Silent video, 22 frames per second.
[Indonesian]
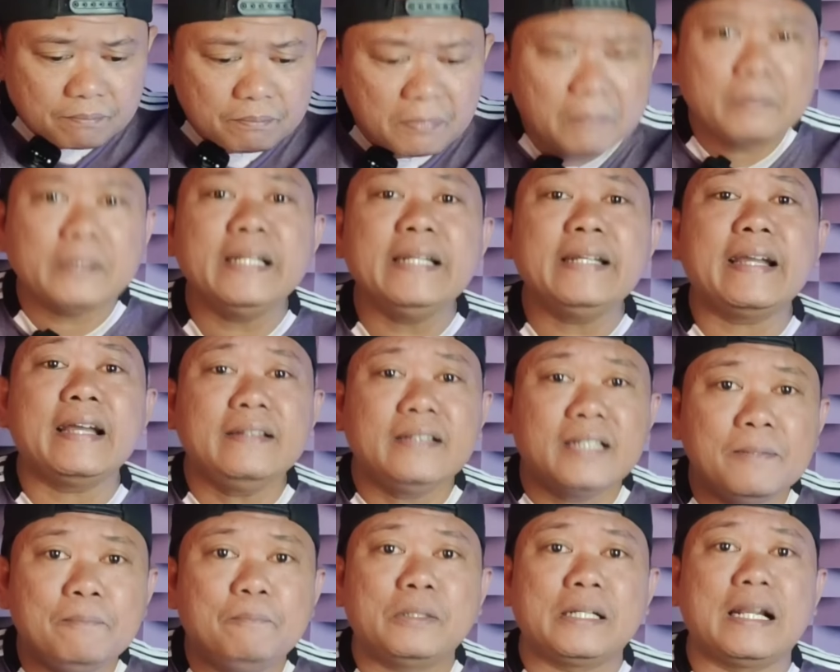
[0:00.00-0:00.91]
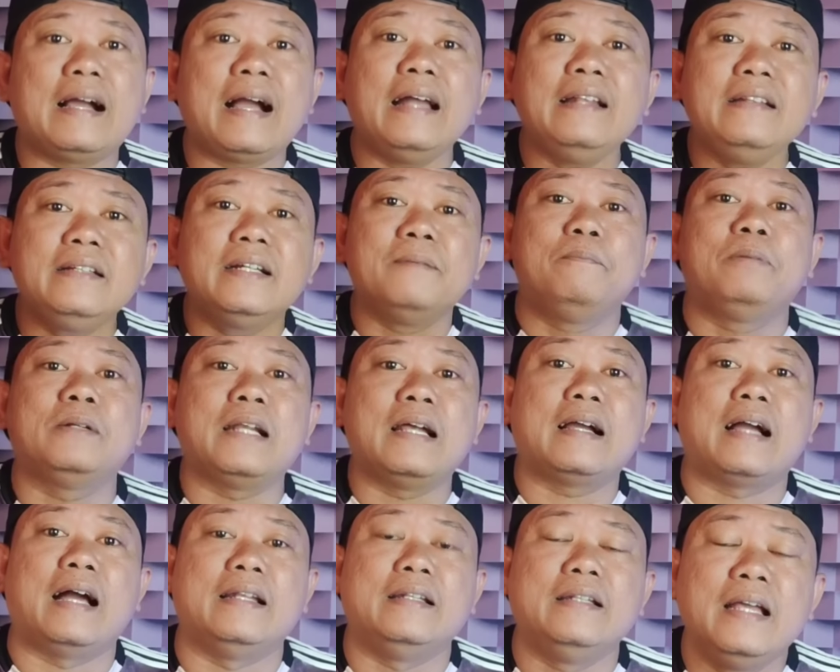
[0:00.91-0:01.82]
memberikan
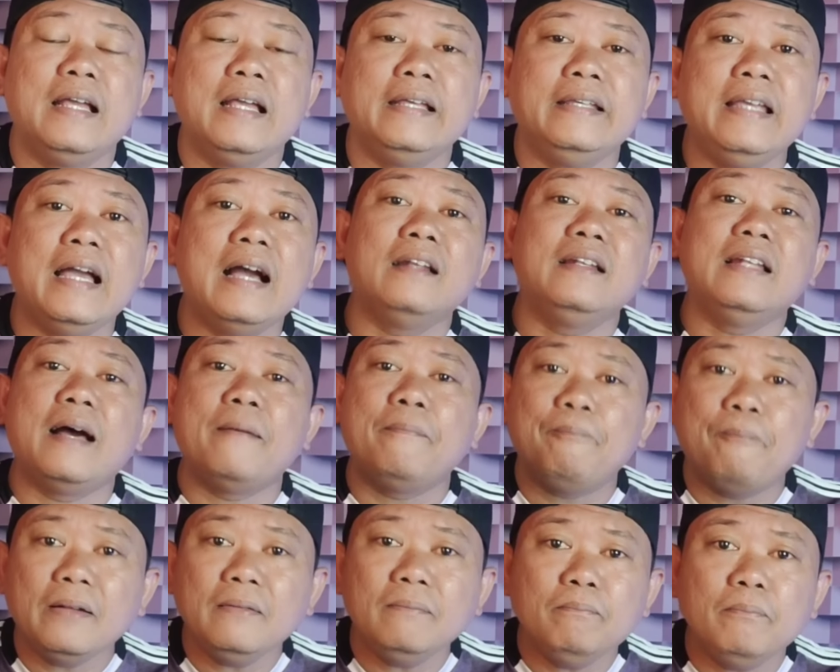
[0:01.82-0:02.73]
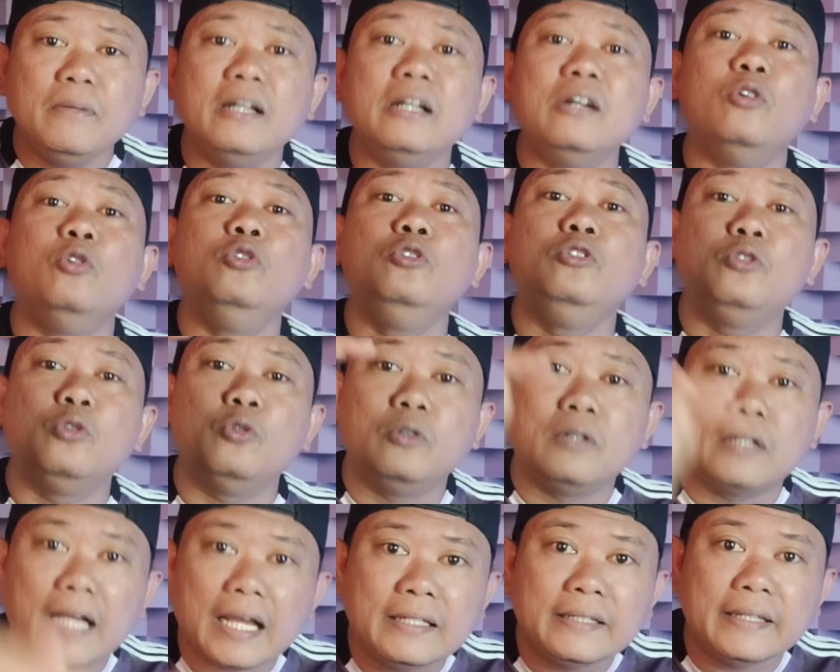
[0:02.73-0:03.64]
gebrakan-gebrakan yang dapat
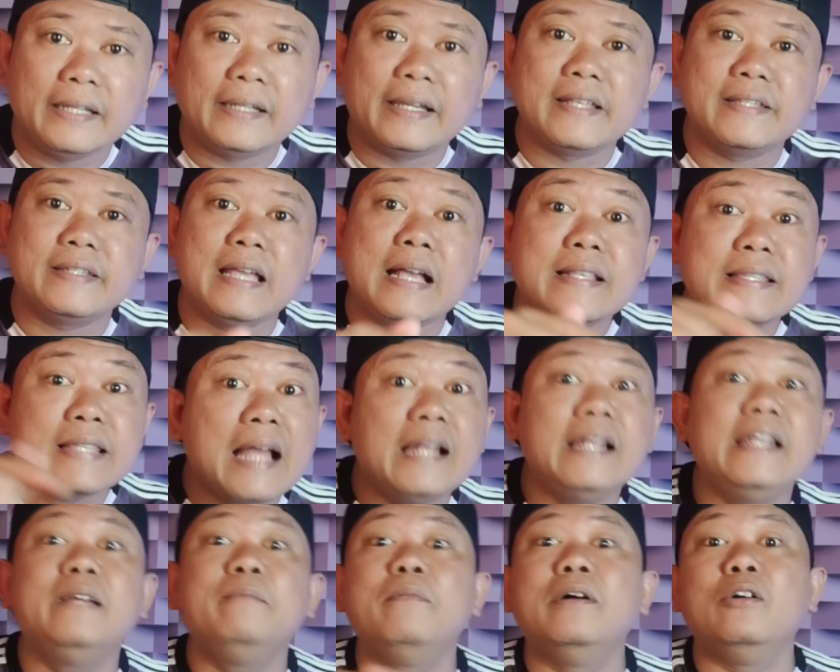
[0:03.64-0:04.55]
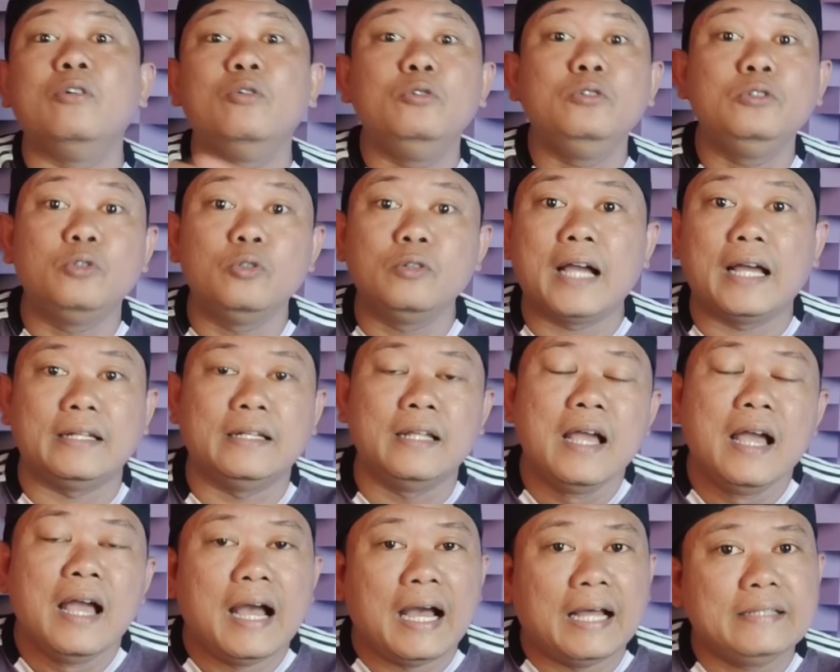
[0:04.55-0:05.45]
menguntungkan ya guys ya, saling menguntungkan
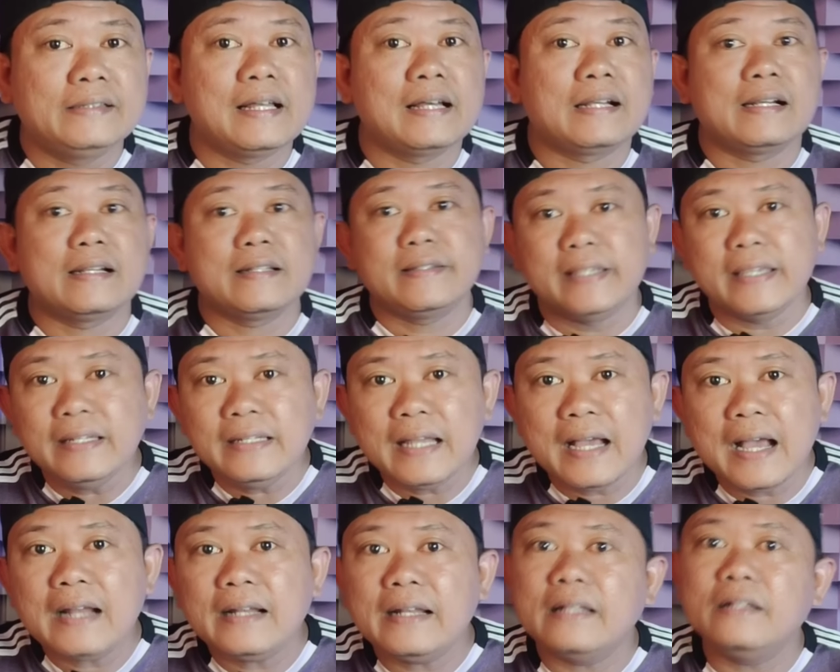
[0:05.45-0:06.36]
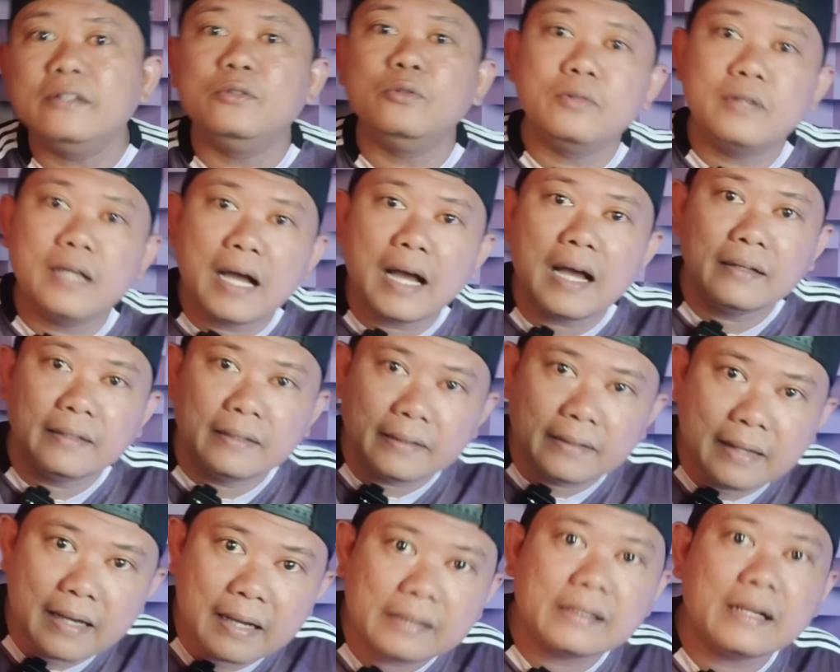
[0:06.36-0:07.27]
antara Cina dan juga
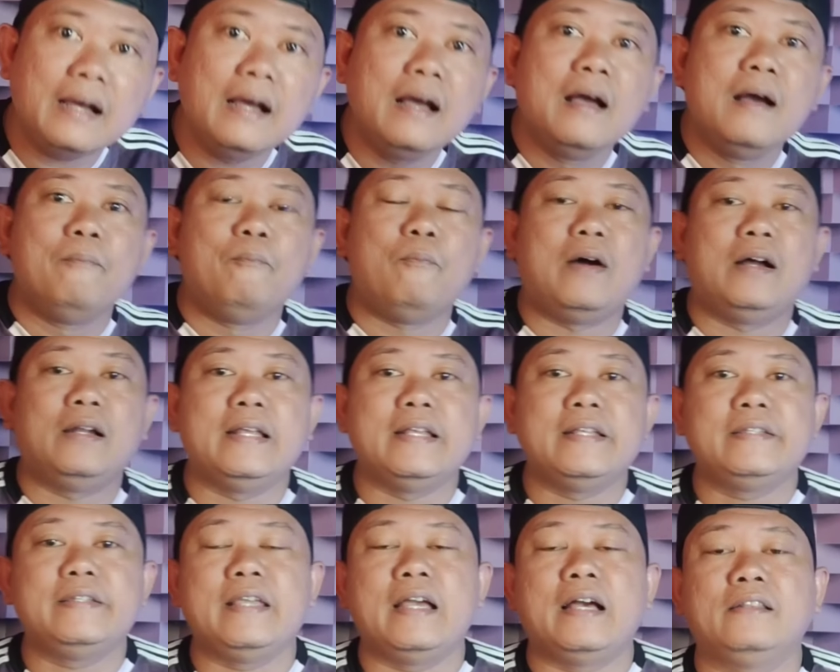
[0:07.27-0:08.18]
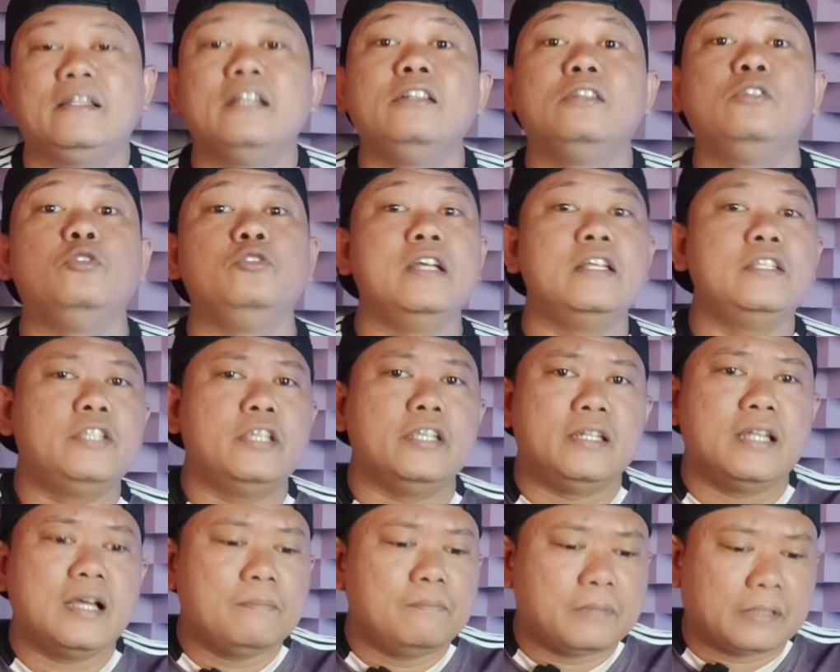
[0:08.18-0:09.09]
negara Malaysia. Tentunya
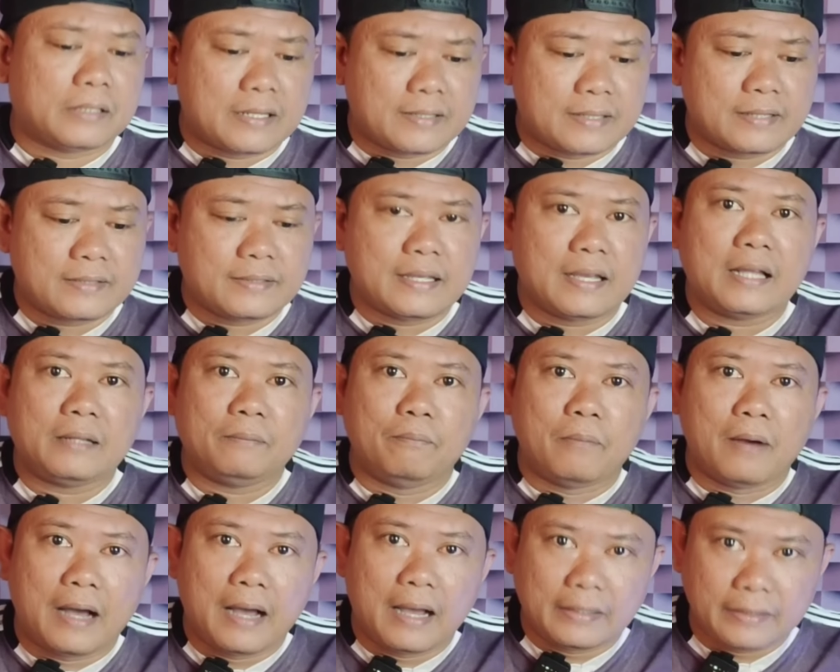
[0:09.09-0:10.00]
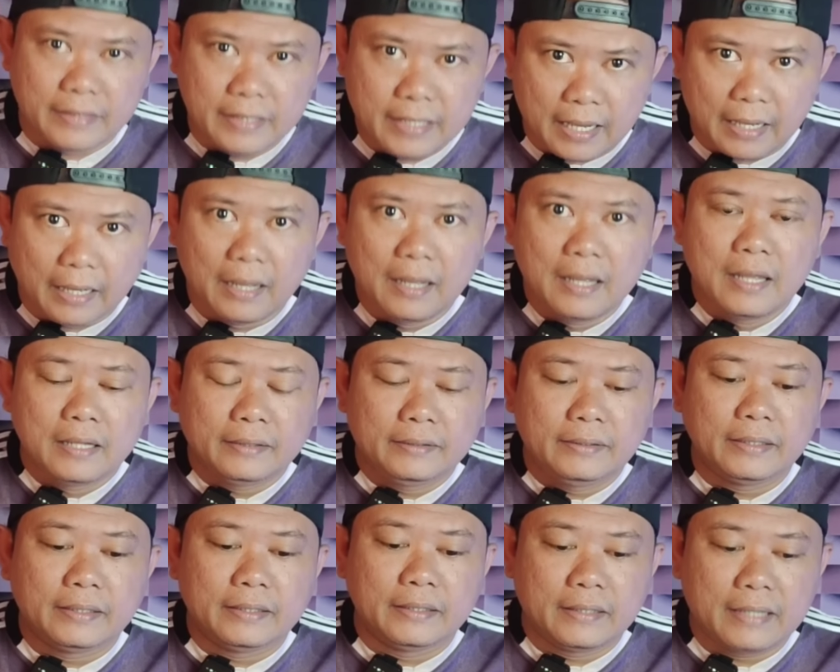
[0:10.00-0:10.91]
Cina merasa sangat bahagia
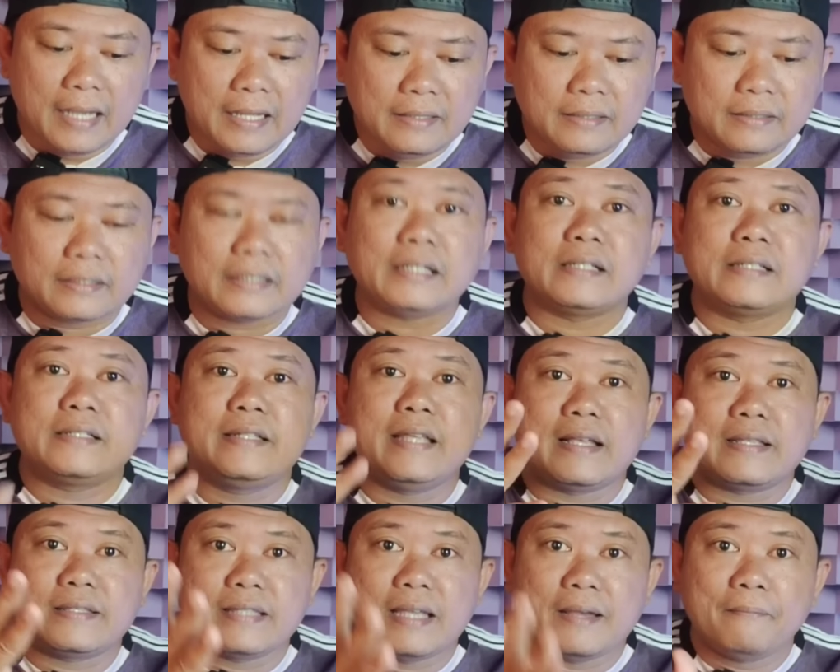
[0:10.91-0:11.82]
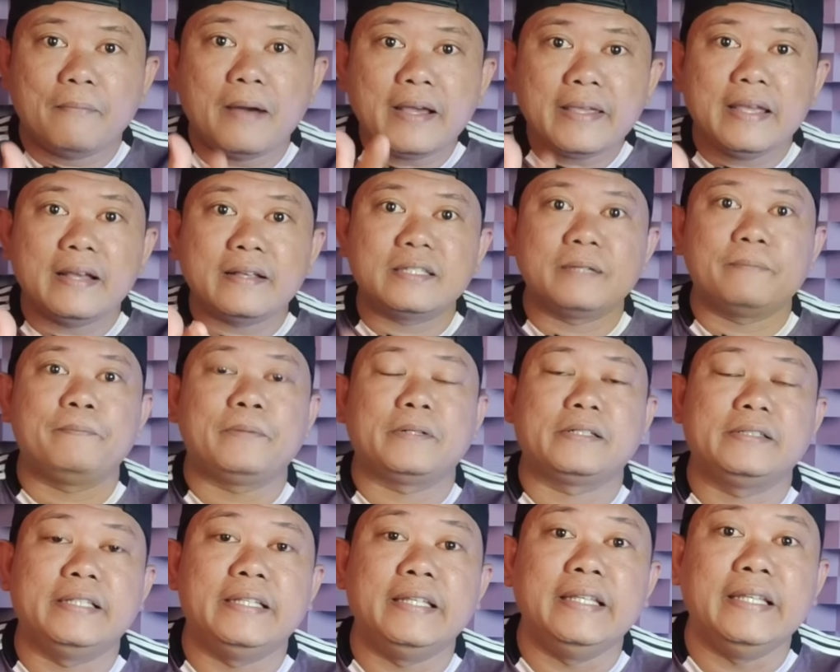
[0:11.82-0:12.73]
dengan kerjasama yang
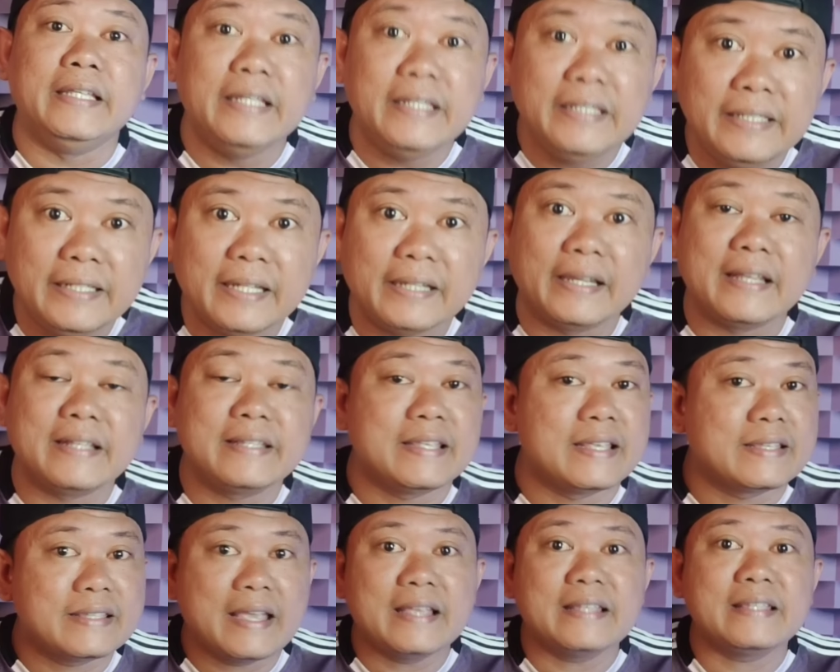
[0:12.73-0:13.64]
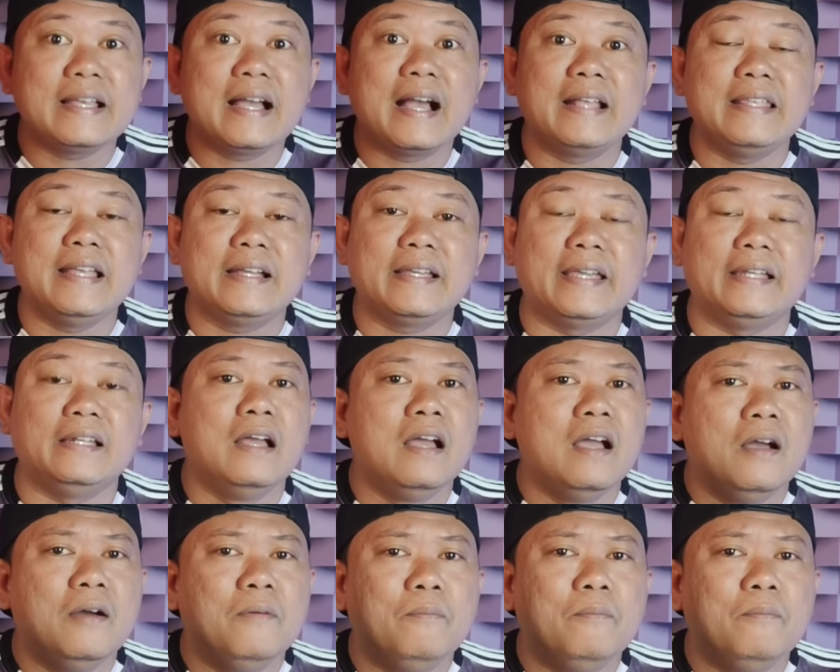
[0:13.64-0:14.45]
seperti ini ya guys ya. Saya sangat yakin